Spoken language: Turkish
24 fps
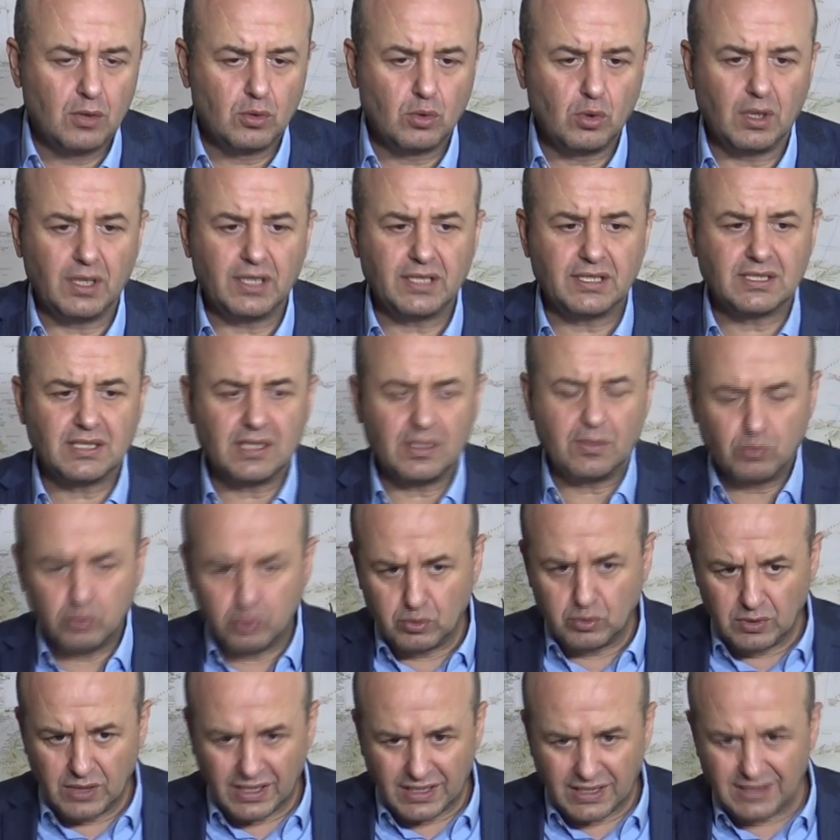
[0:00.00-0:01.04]
Dolayısıyla
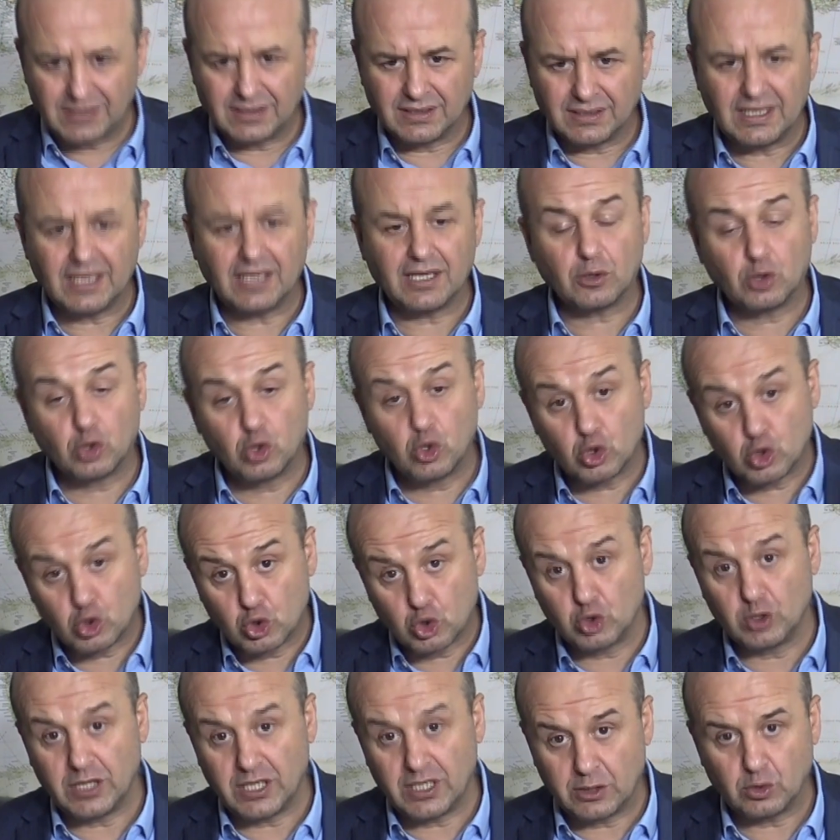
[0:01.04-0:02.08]
bunların ya da
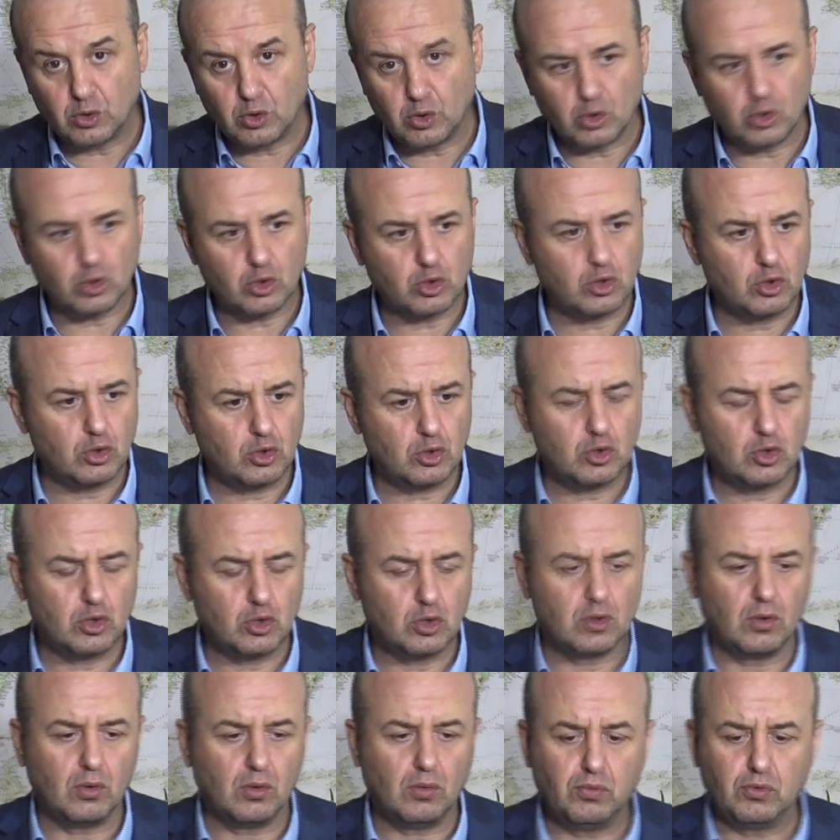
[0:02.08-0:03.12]
Kürtçüleri görürsünüz.
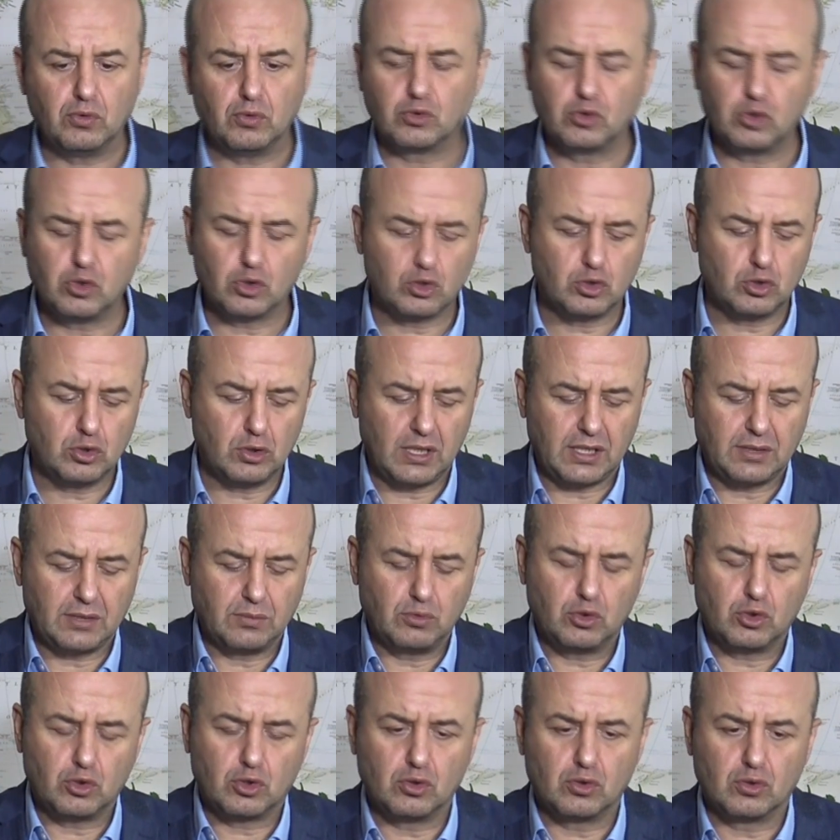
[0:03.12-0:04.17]
Çünkü bu Kürtçülerin
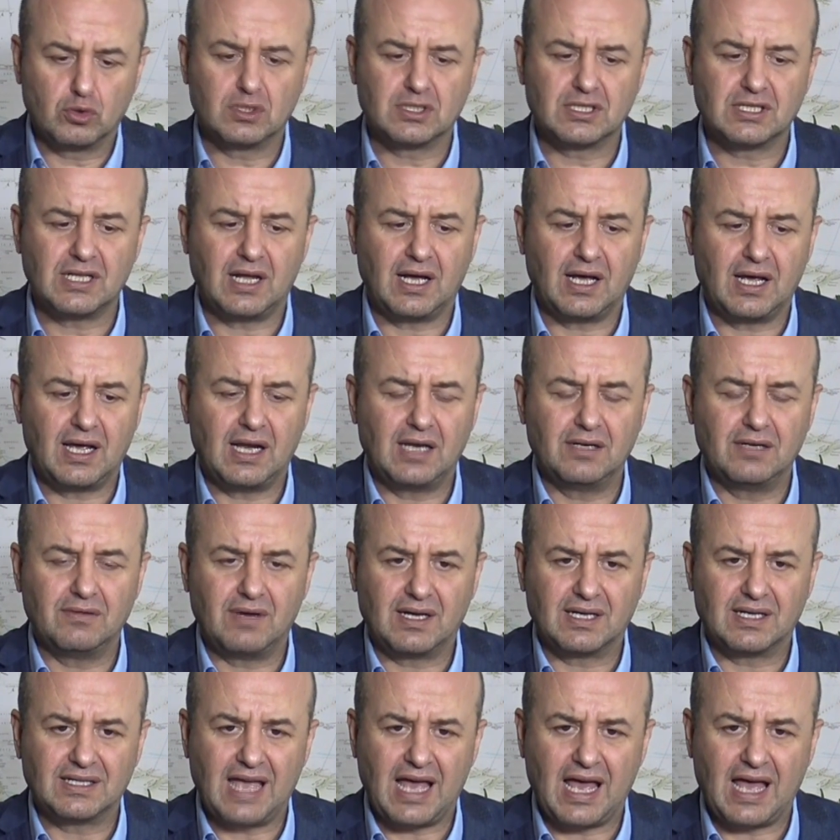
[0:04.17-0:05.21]
büyük Kürdistan hayali
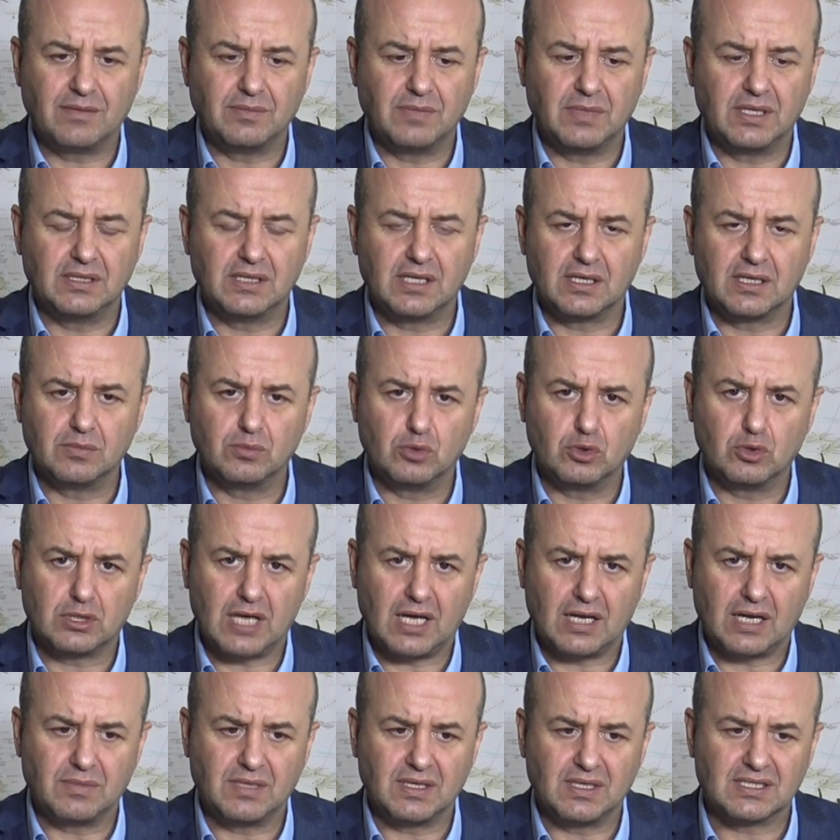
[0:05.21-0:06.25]
vardı, Ermenilerin büyük
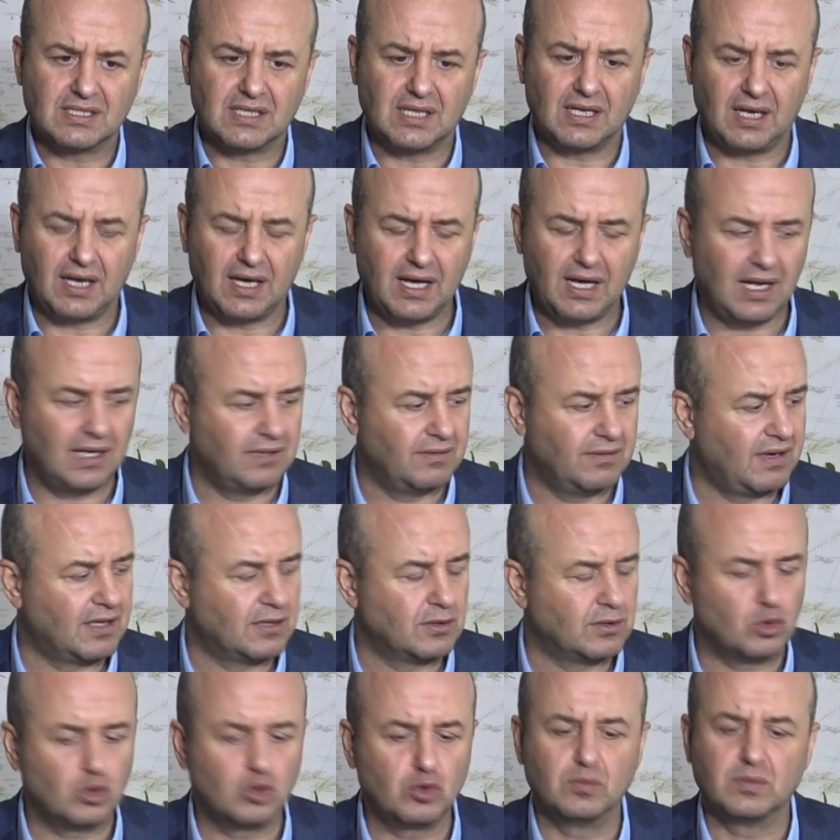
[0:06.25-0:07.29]
Ermenistan hayali
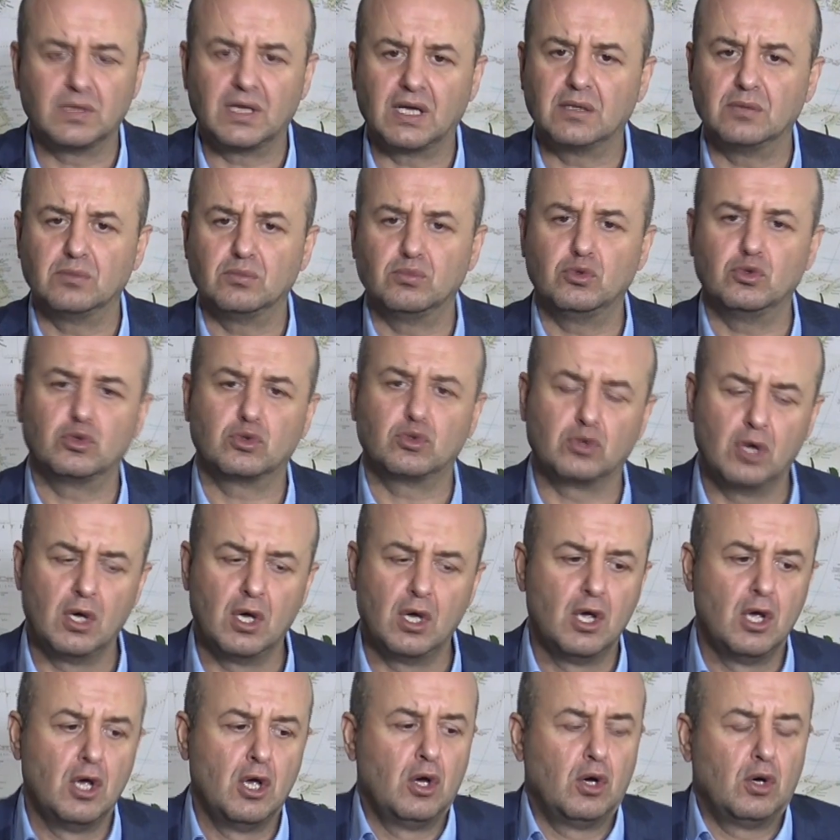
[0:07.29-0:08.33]
vardı, Rumların büyük
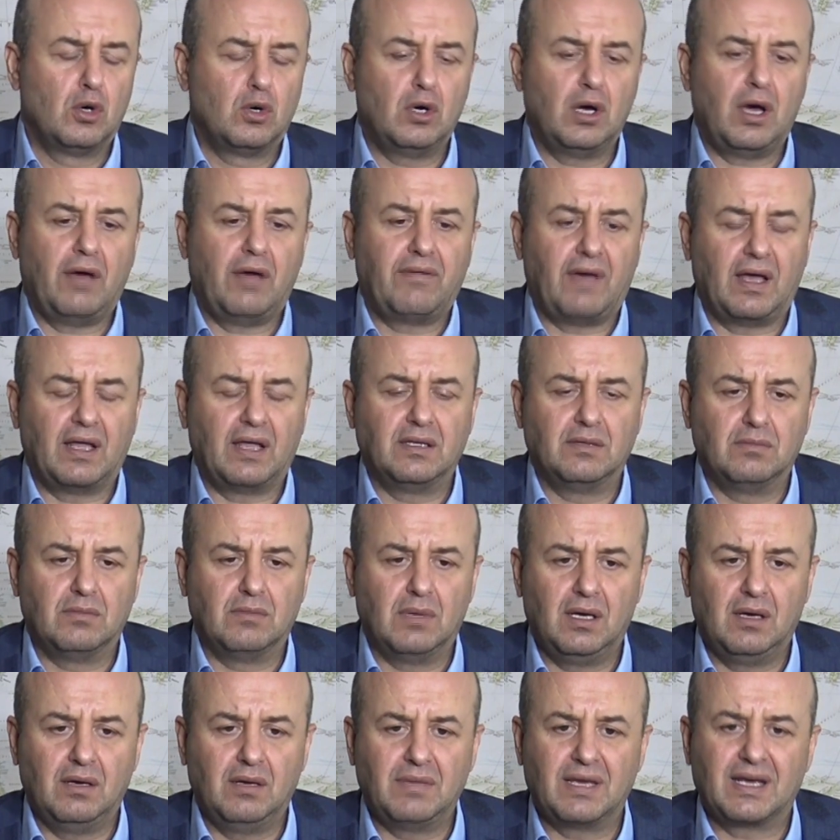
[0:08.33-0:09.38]
o efendim
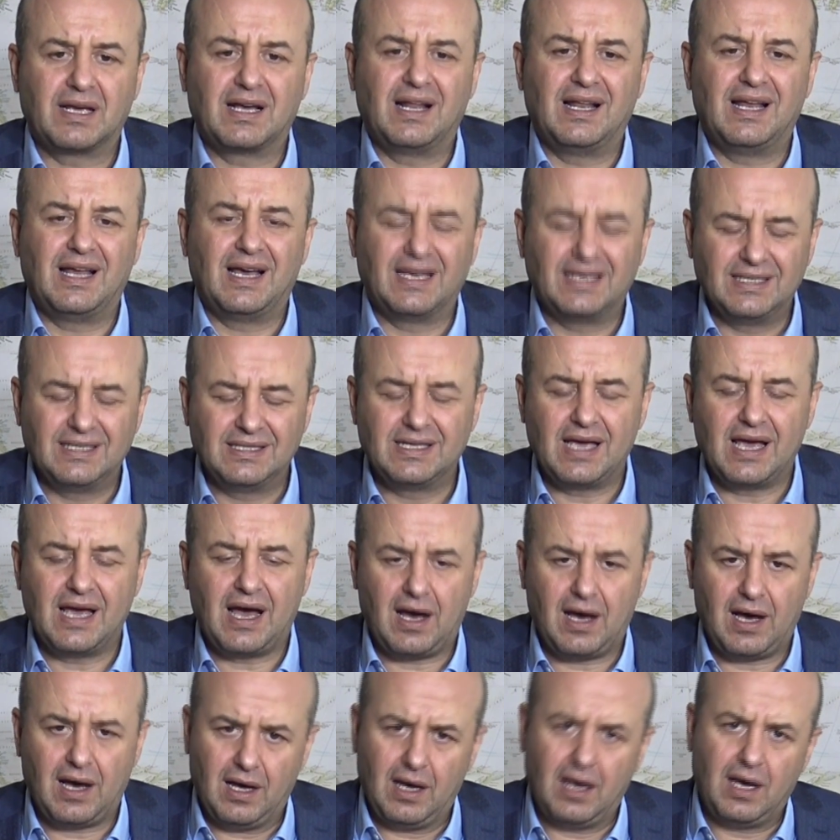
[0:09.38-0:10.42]
e, megala
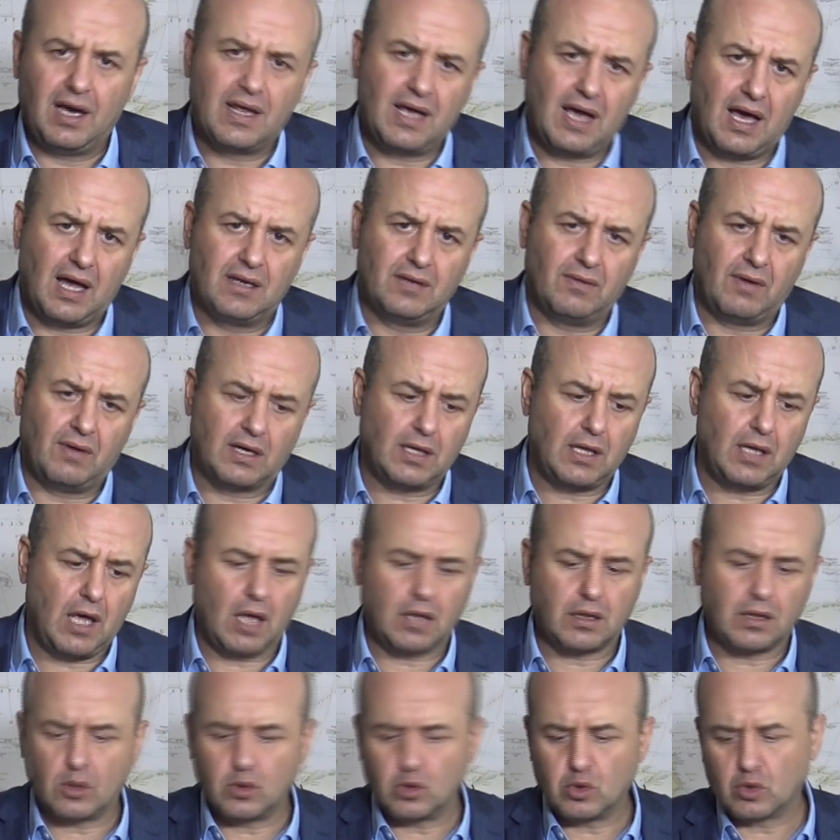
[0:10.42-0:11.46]
idea hayali vardı. E,
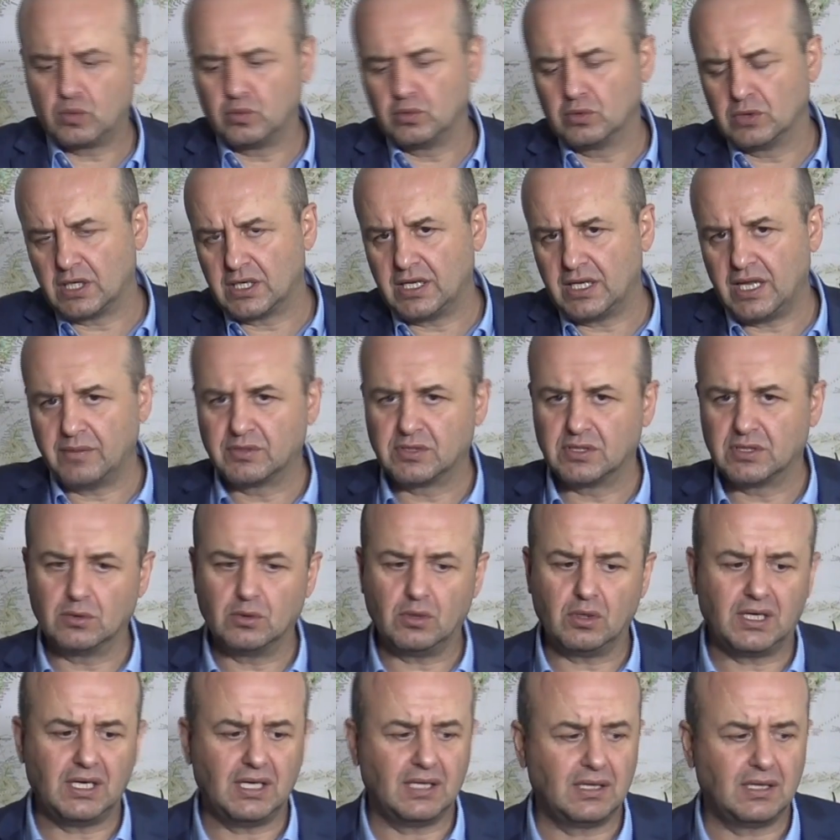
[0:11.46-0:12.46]
Atatürk bunların hepsini yok